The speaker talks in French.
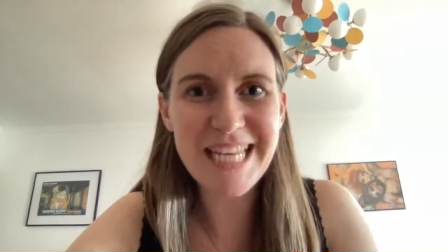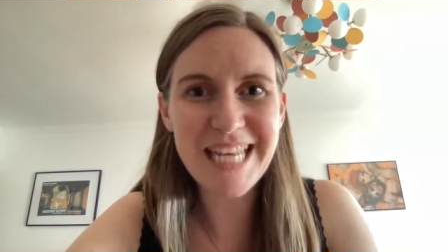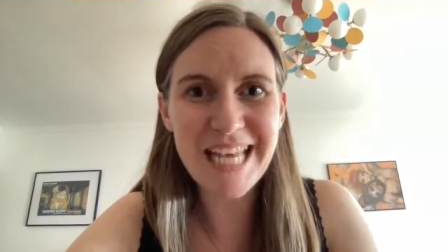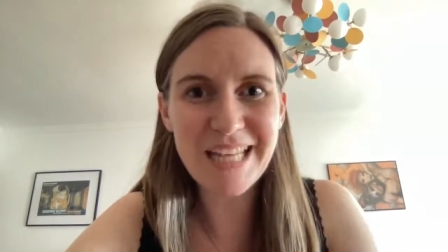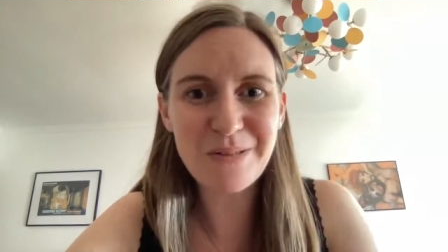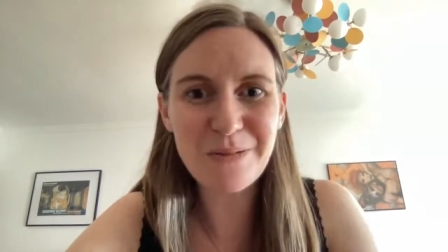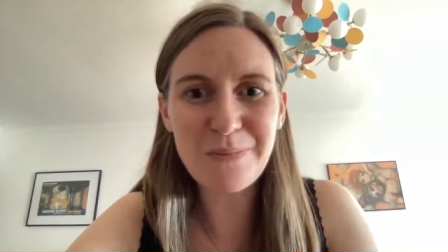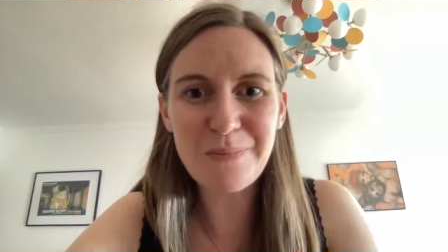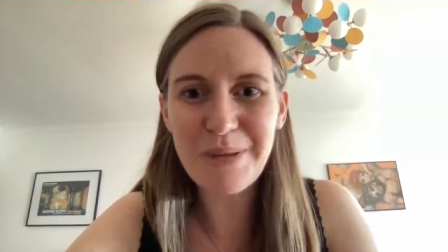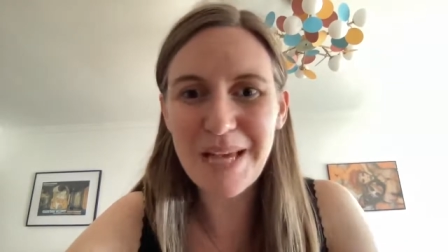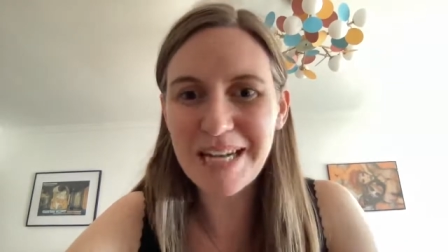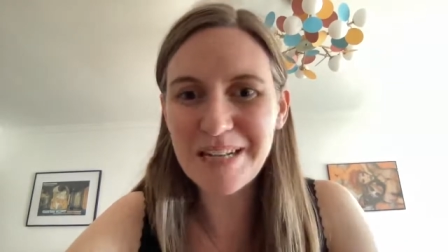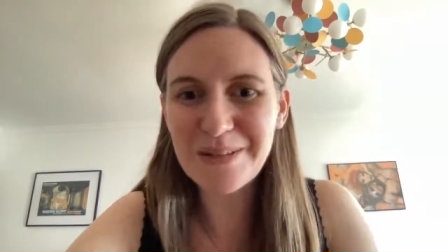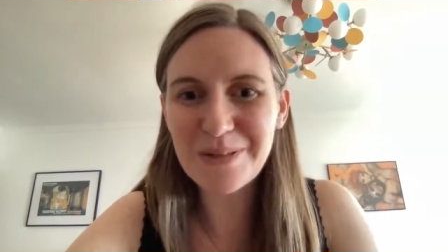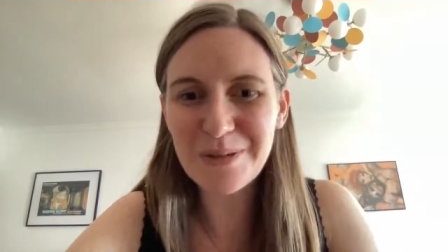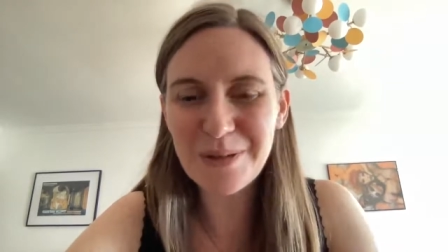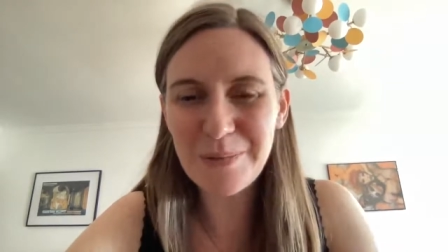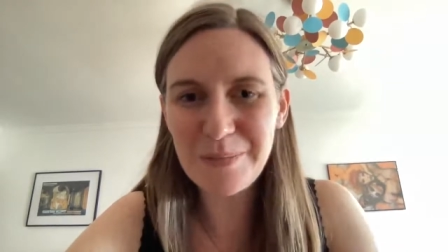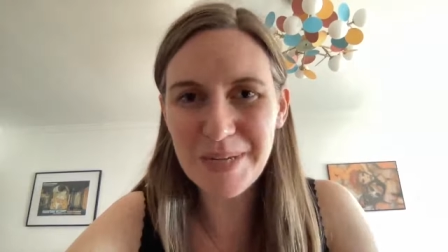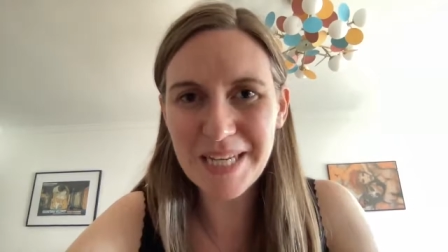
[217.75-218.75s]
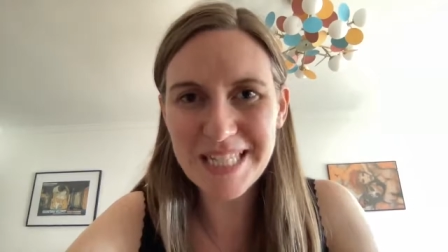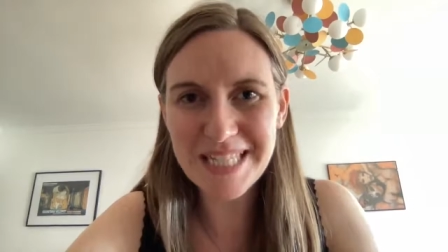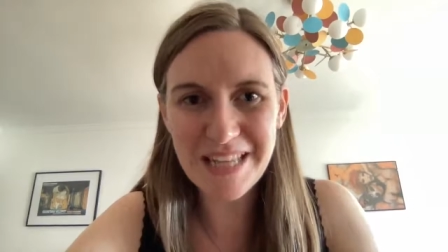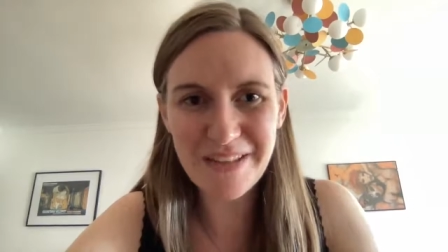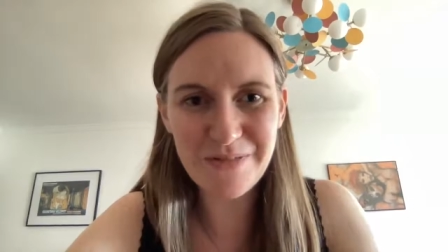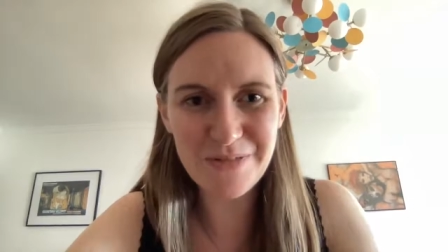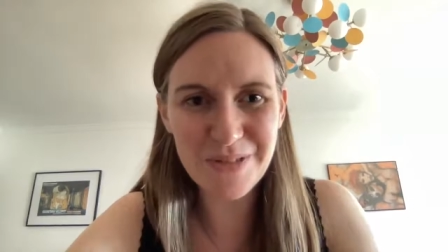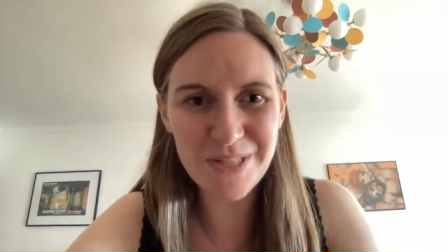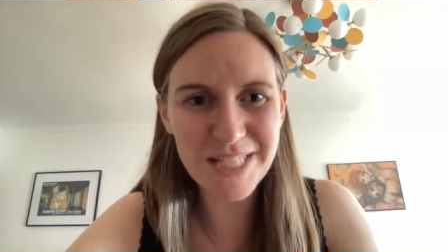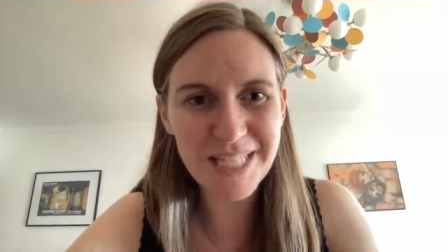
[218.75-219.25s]
y a de belles surprises
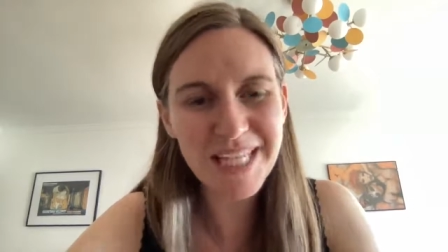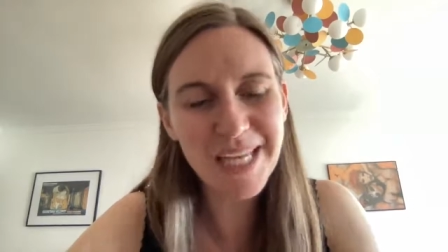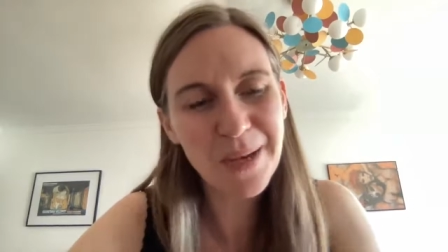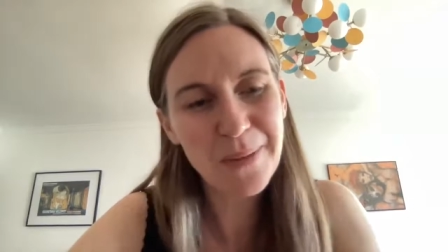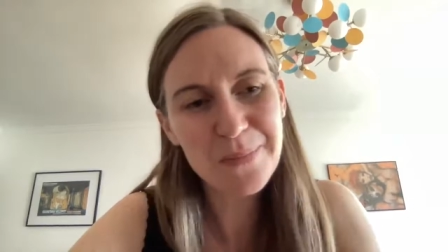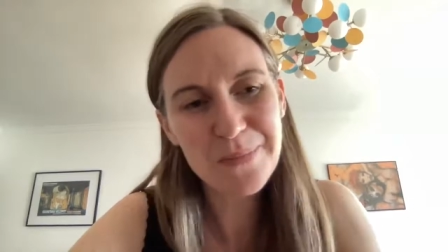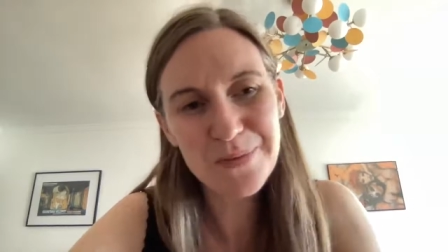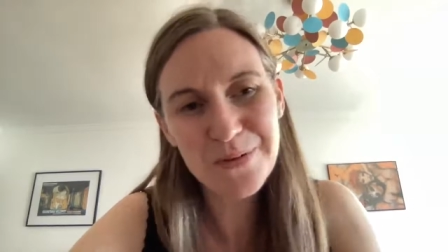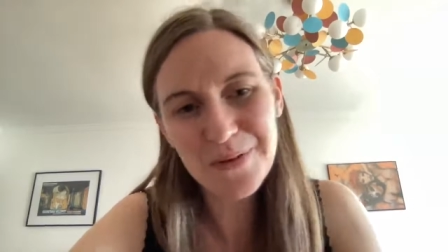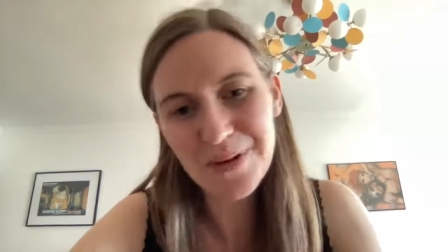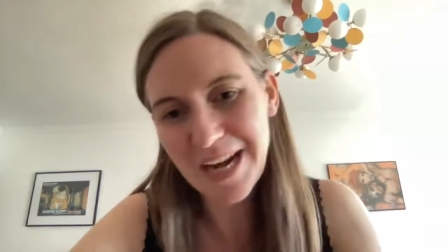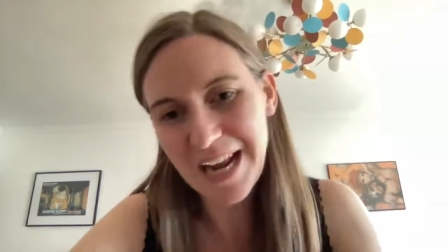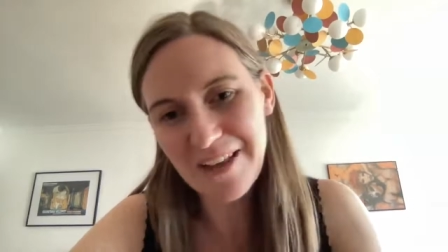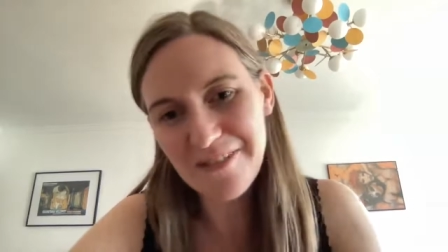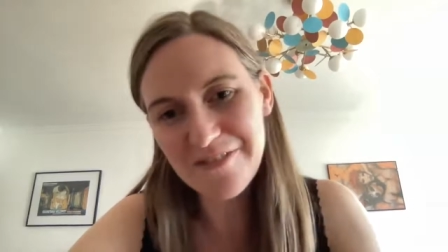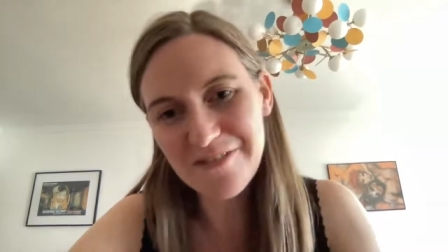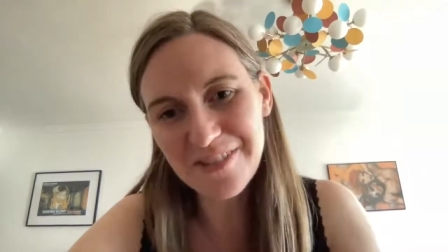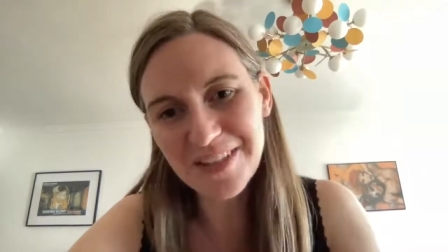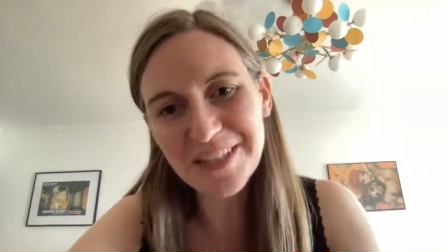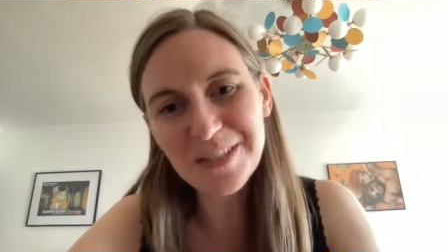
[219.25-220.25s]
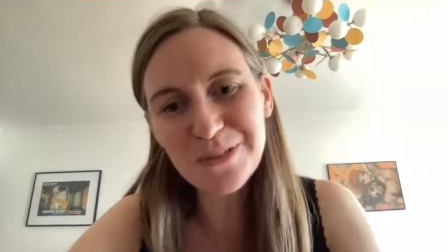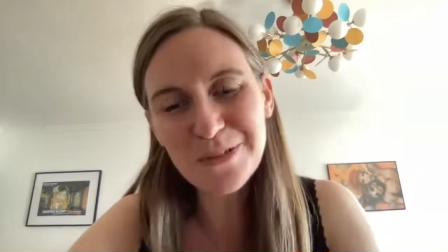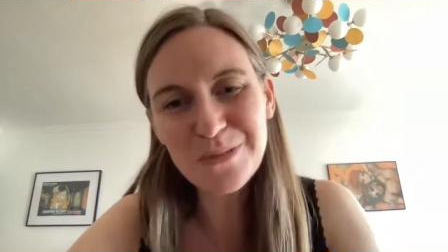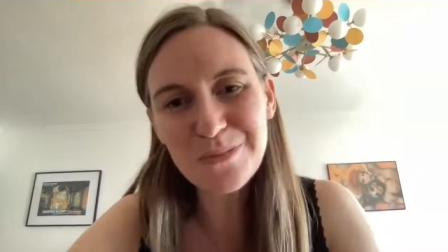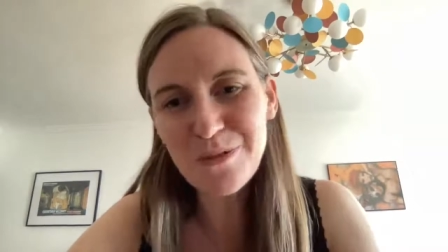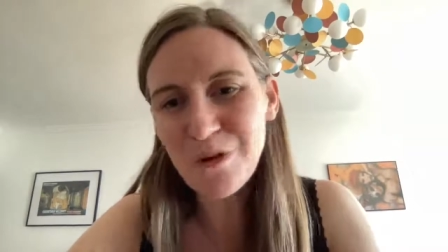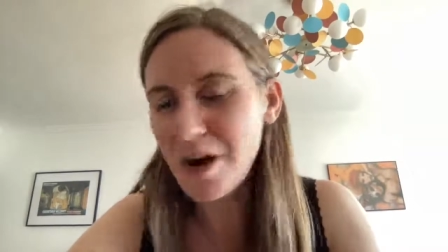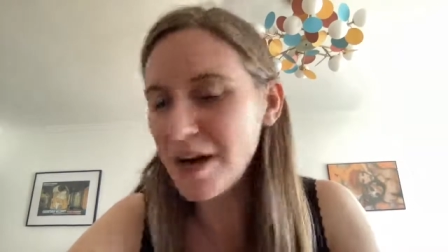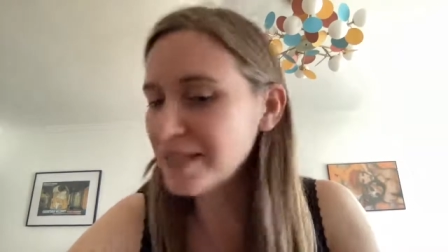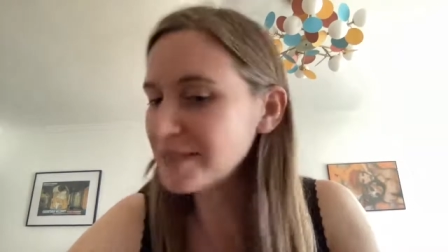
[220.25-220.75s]
à venir pour la fin du
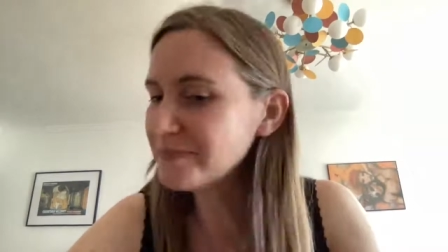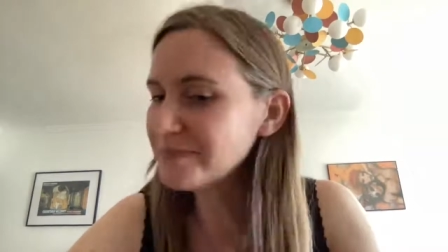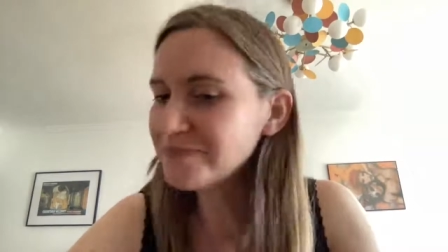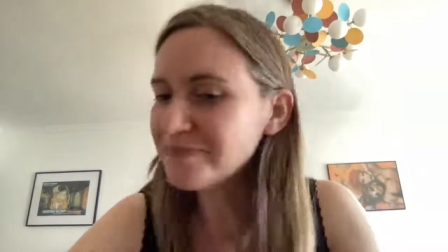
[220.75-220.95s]
mois.